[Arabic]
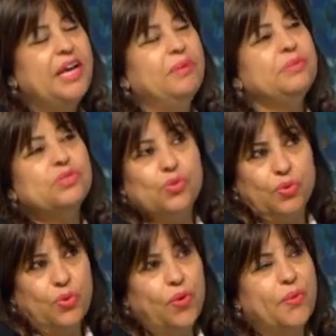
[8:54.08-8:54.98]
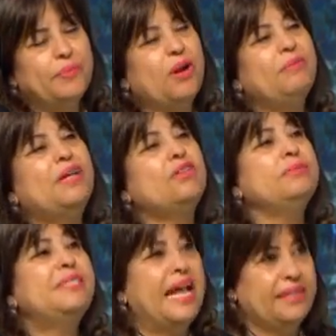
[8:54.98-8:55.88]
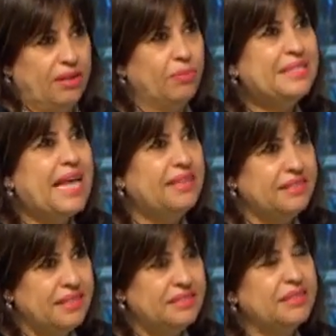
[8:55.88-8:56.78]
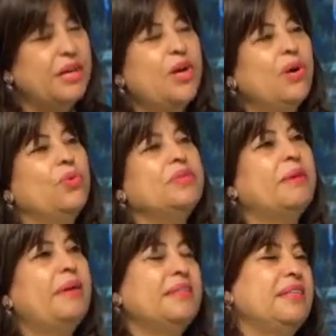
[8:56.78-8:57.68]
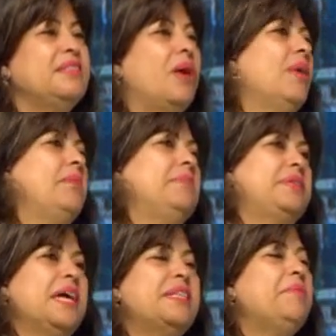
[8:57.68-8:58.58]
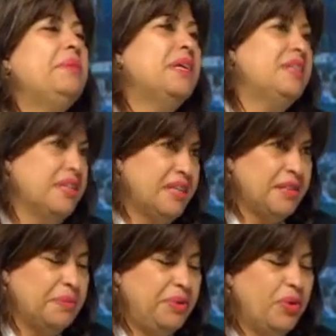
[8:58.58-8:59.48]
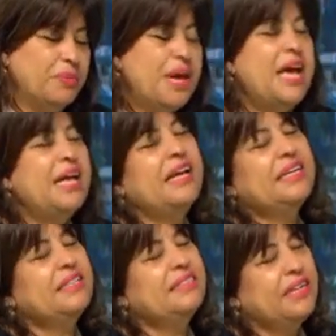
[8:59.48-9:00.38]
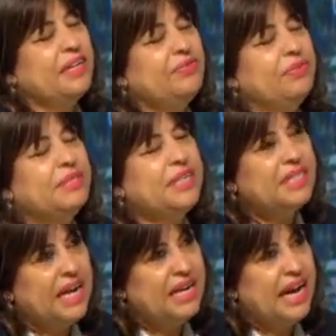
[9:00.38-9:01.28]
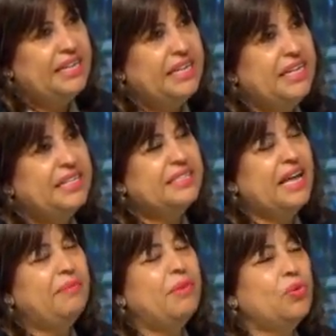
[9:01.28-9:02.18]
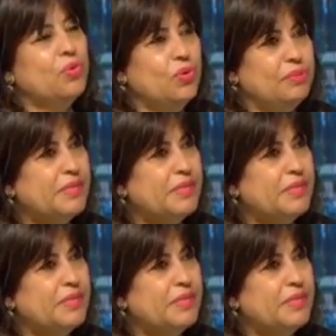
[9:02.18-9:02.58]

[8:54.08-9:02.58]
من صغرهم اللي هم عندهم تالنت هم تالنتد آه. وطبعا الدوله بتهتم جدا جدا بيهم لكن آه، في منطقه خليل الخليلي ده موجود بس